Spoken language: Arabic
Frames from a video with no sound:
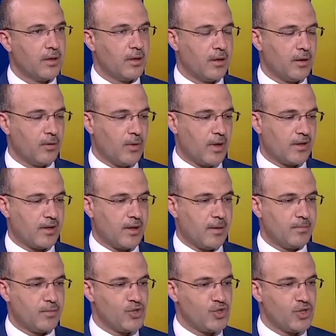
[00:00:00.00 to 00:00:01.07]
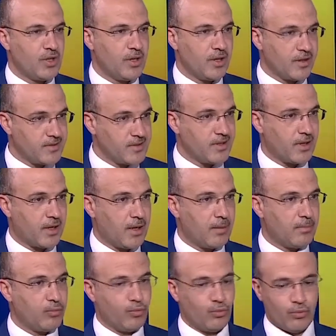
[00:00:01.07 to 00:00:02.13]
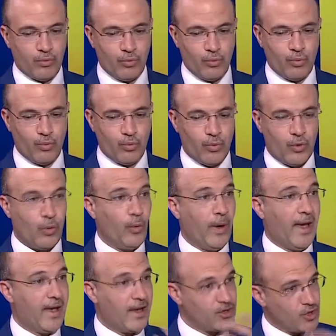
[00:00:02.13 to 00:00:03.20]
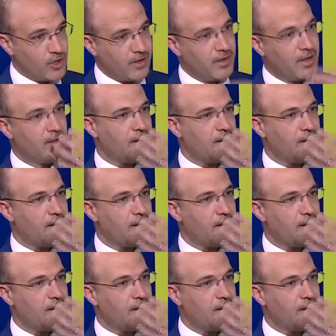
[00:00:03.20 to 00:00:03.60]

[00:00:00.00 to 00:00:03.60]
آه، وقتها بيجي اغتراب وحاجتنا